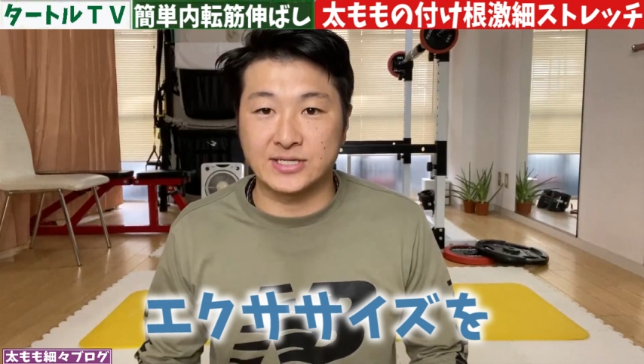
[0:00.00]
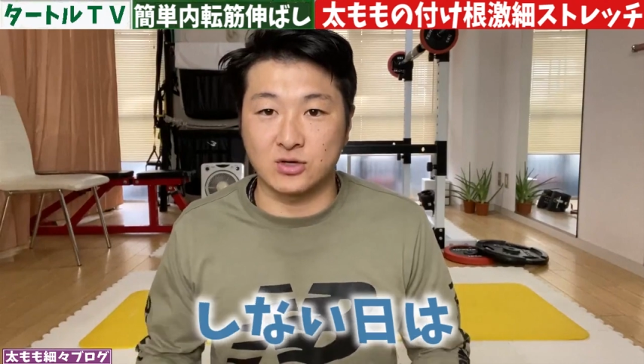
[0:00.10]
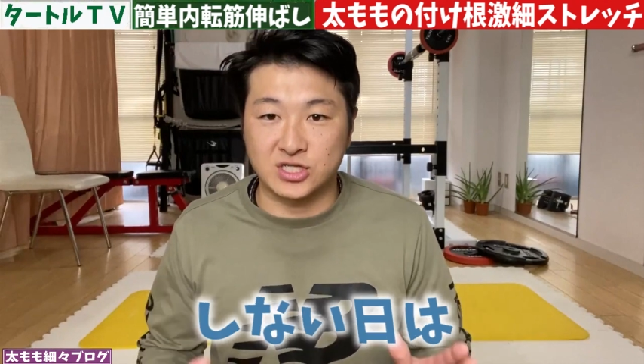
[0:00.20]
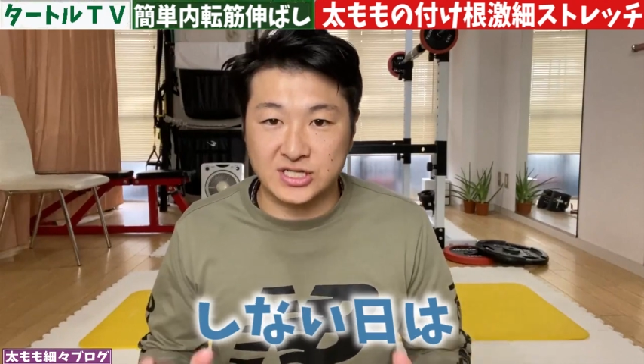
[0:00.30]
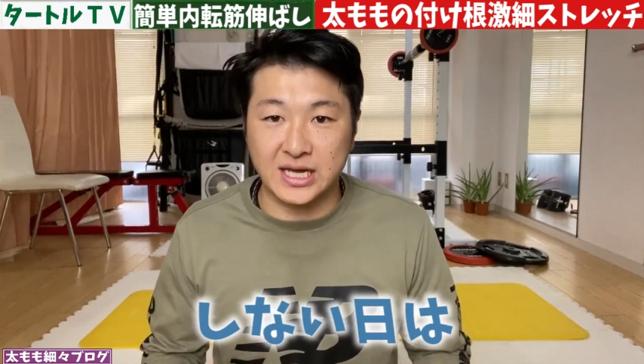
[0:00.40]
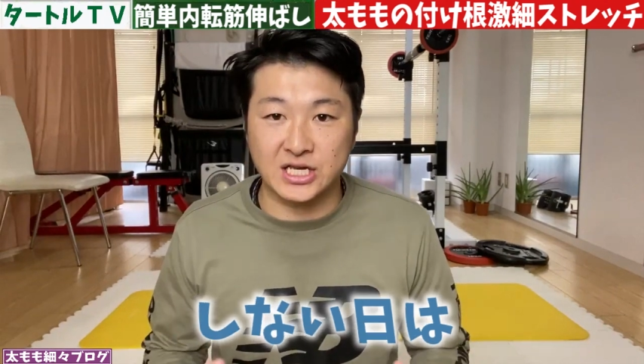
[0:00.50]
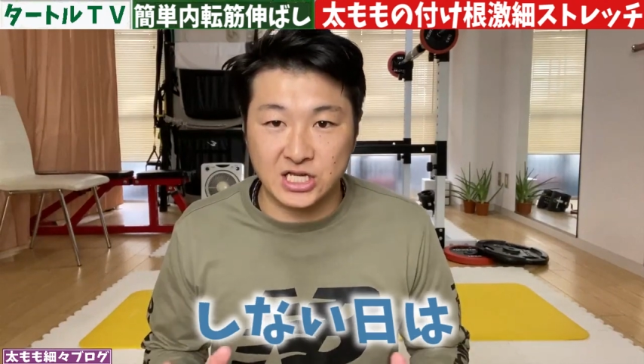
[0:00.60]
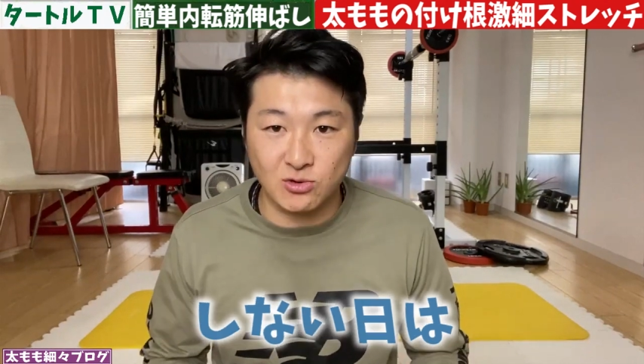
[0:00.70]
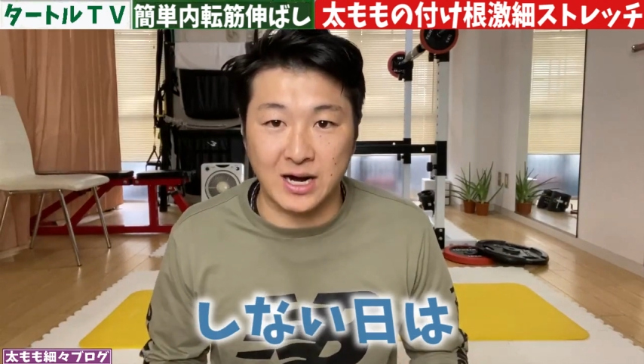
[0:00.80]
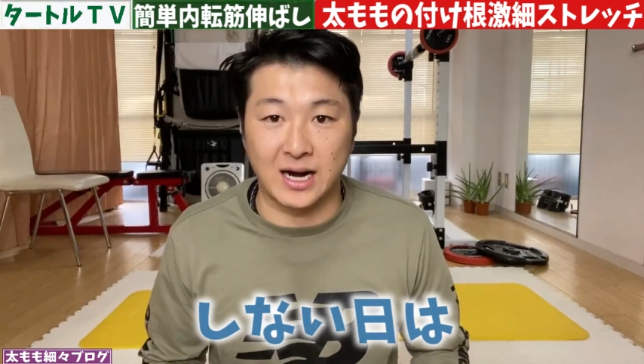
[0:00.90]
イズをしない
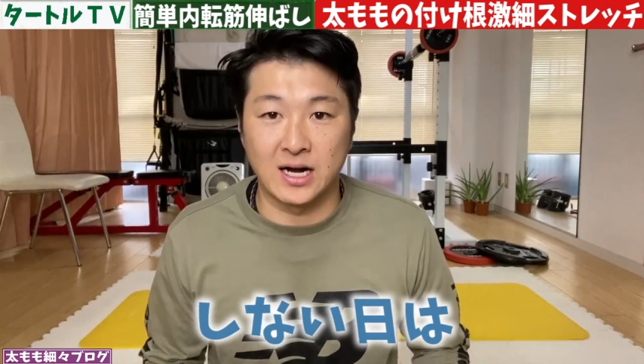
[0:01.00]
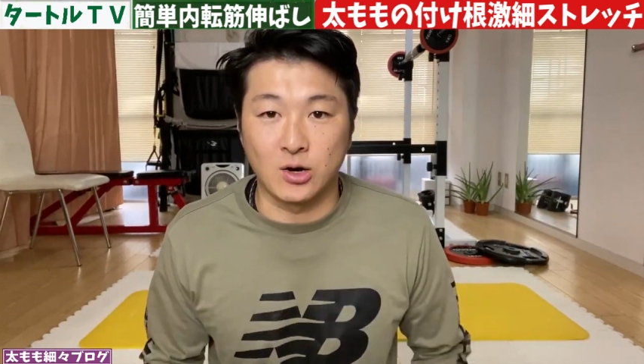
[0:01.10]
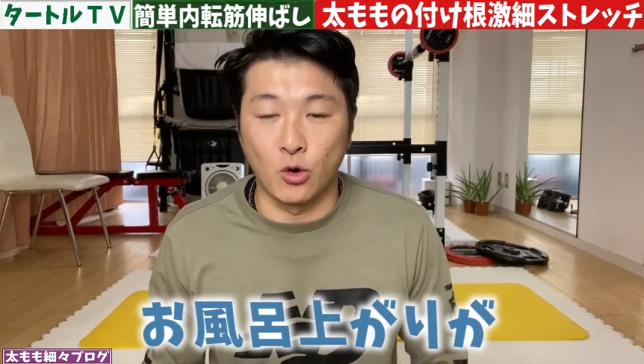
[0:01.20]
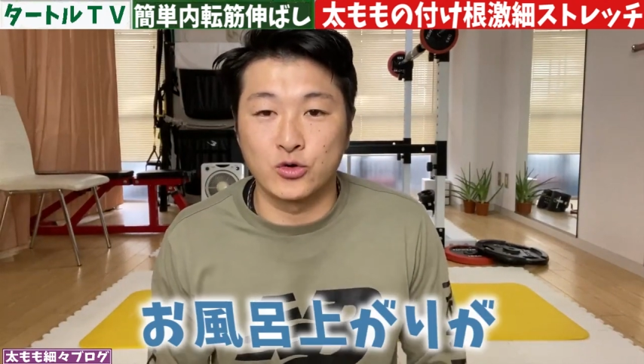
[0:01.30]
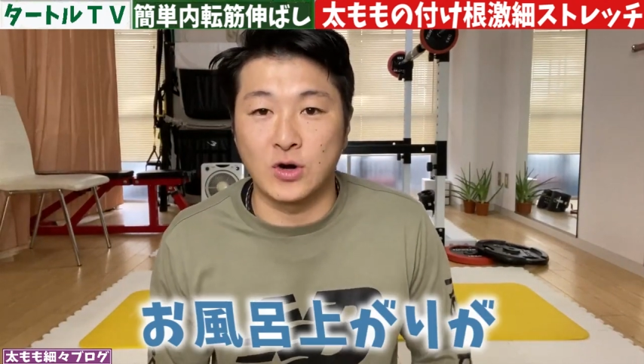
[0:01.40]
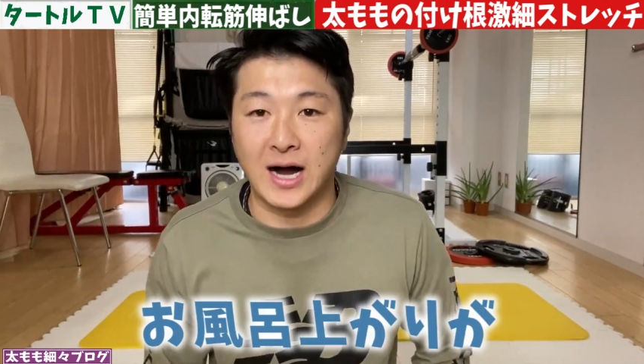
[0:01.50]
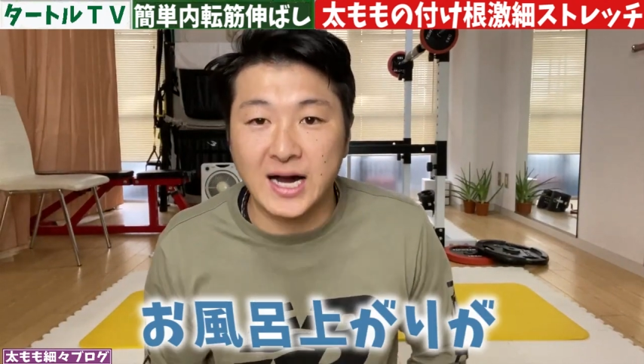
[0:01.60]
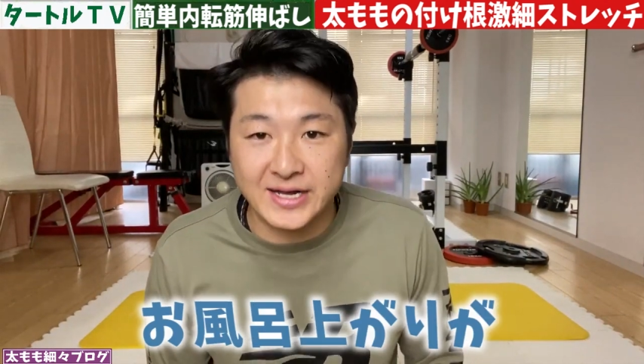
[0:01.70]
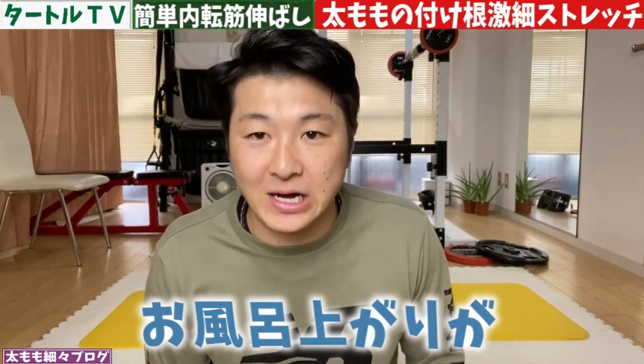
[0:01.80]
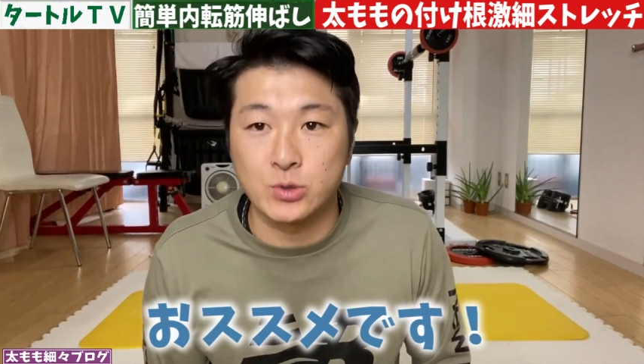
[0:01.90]
日はお風呂上
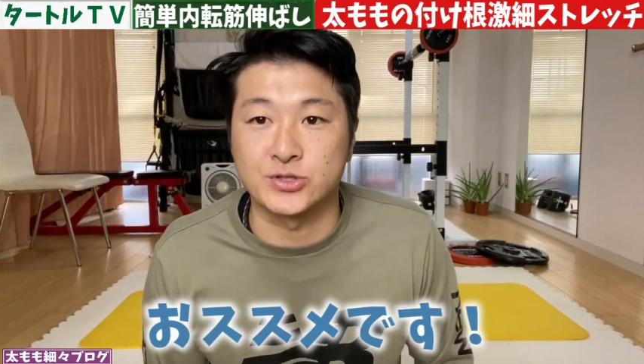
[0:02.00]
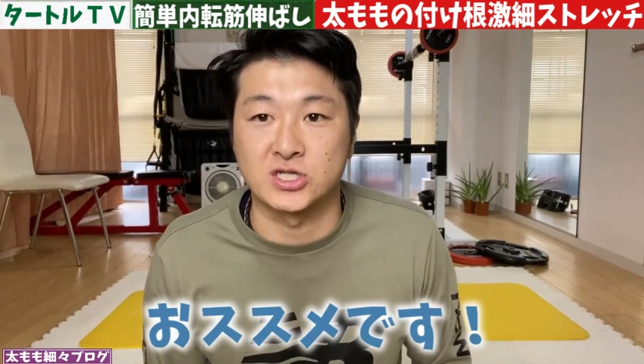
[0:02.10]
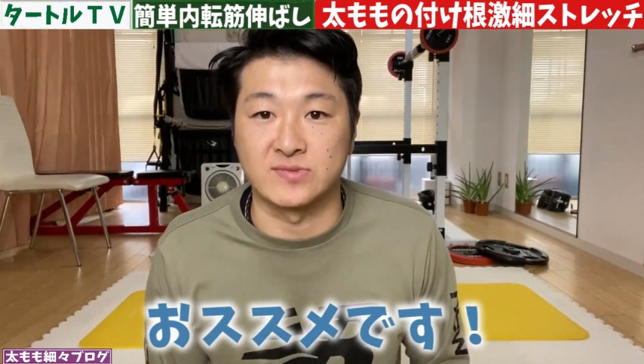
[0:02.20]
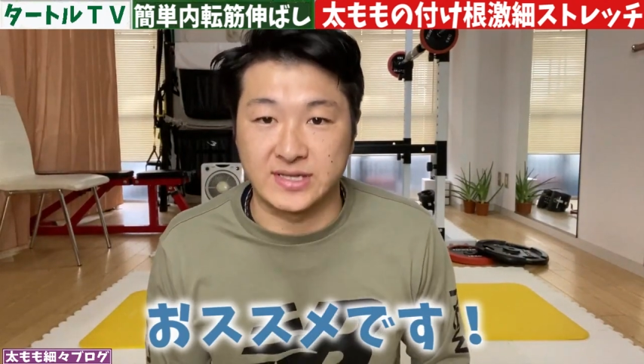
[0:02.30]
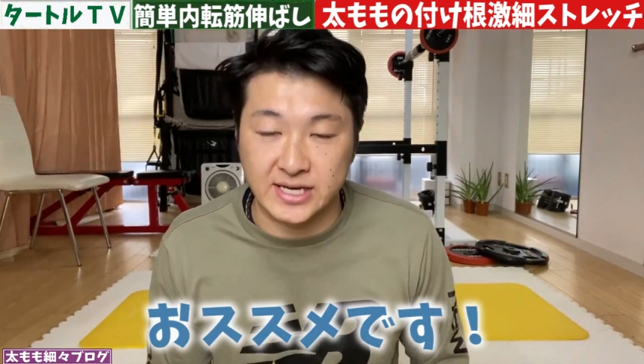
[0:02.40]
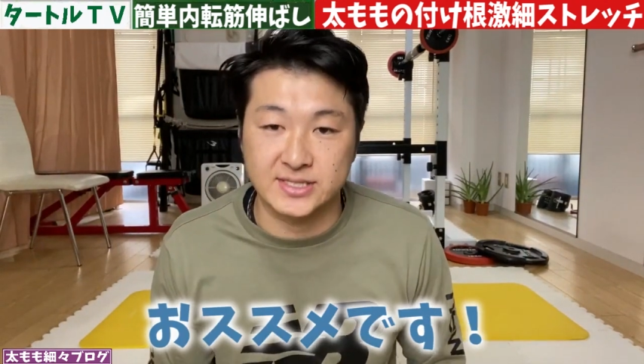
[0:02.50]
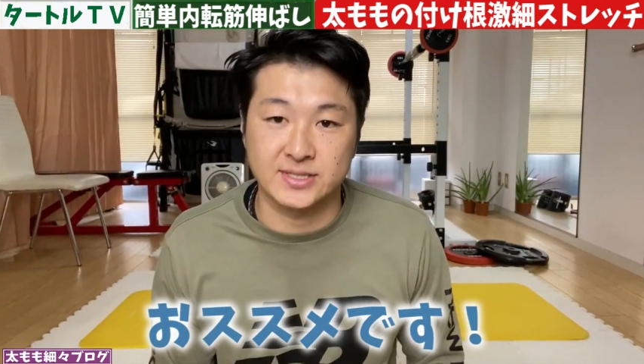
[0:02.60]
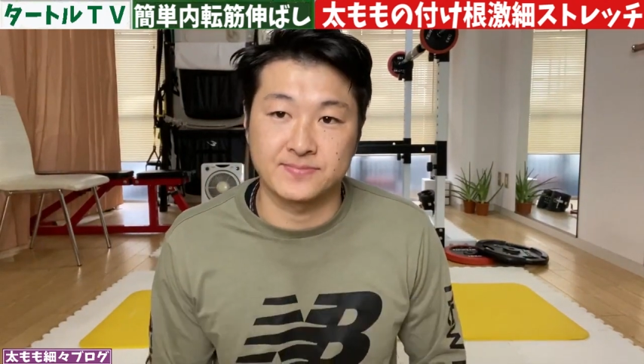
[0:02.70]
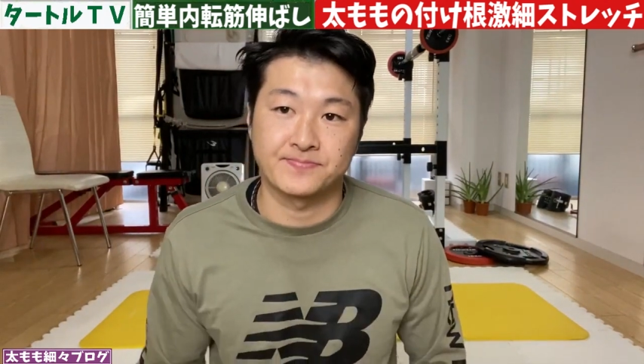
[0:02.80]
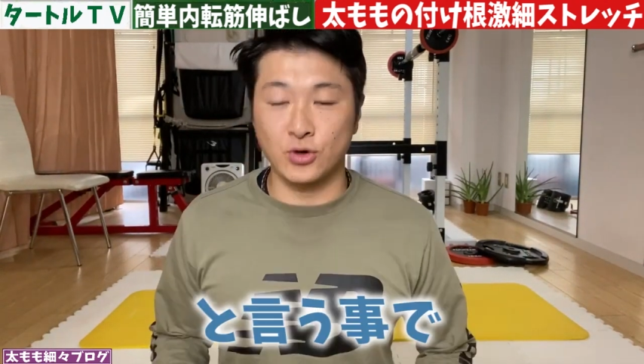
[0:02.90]
がりがおすすめです
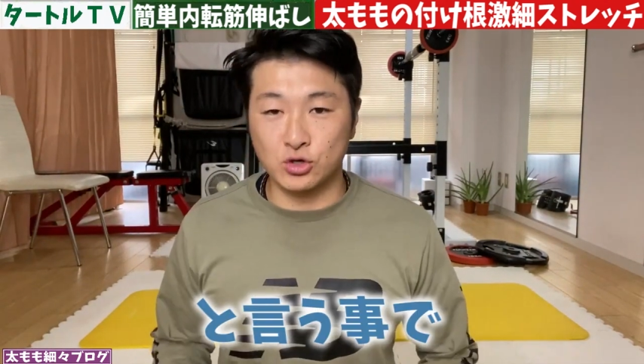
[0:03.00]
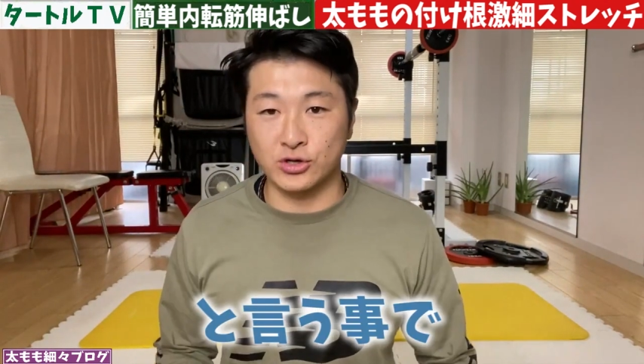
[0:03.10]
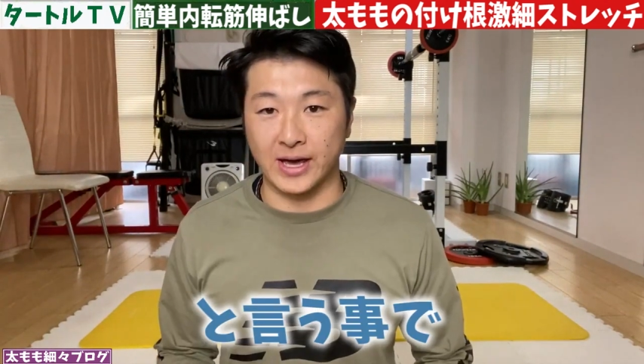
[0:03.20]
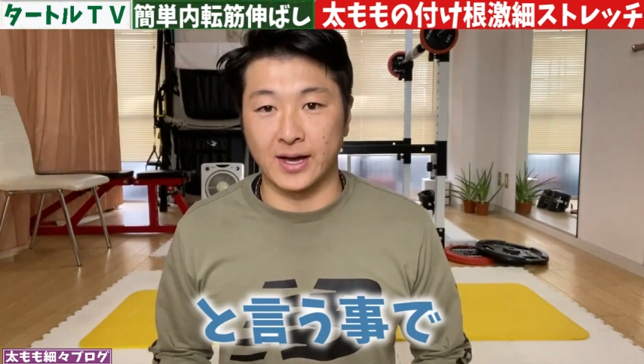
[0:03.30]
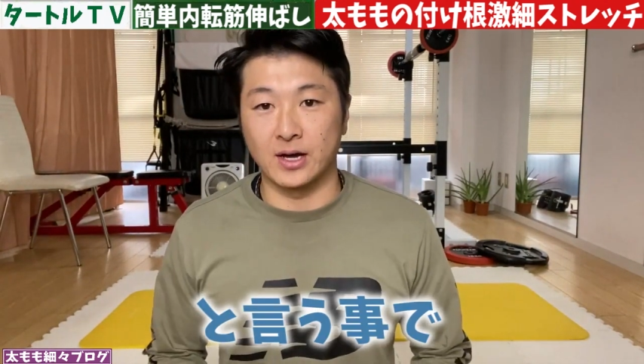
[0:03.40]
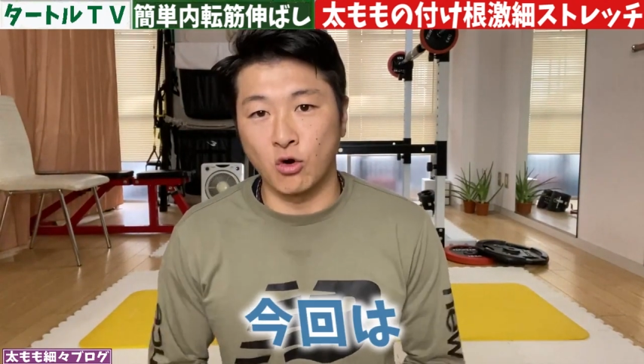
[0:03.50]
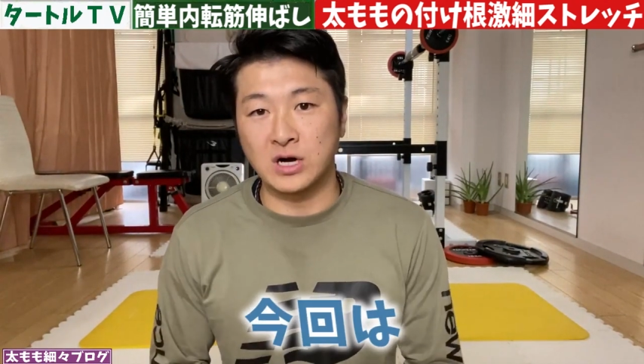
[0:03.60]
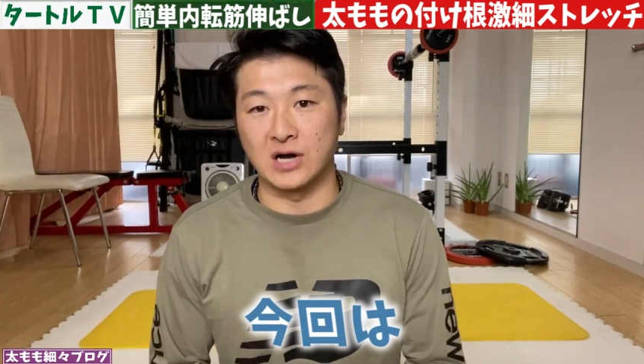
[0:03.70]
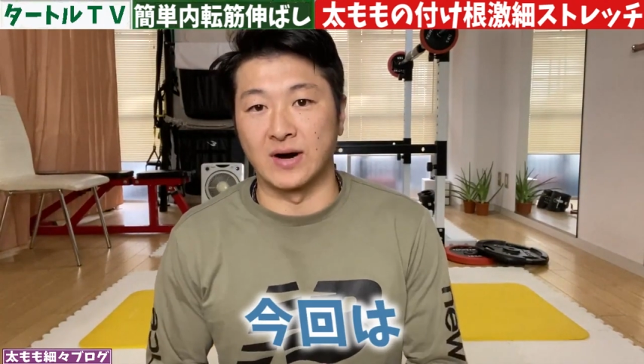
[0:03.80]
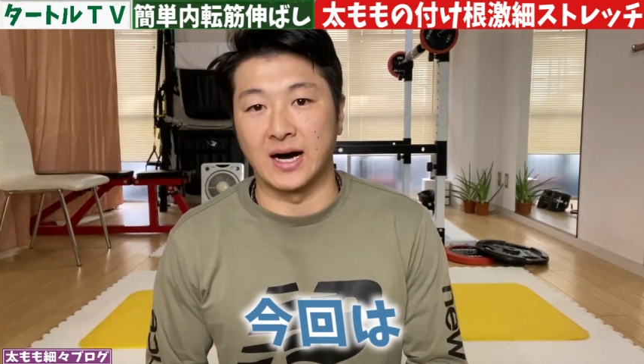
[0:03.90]
ということで今
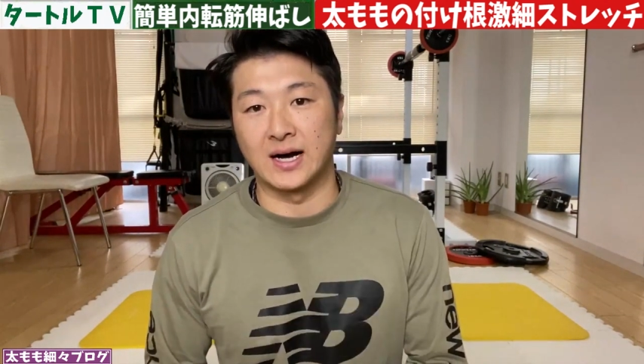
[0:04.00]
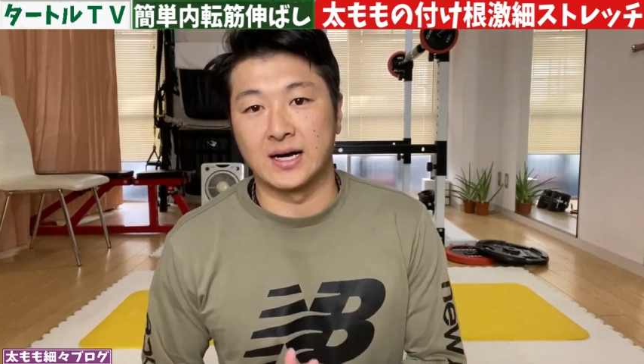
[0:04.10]
回は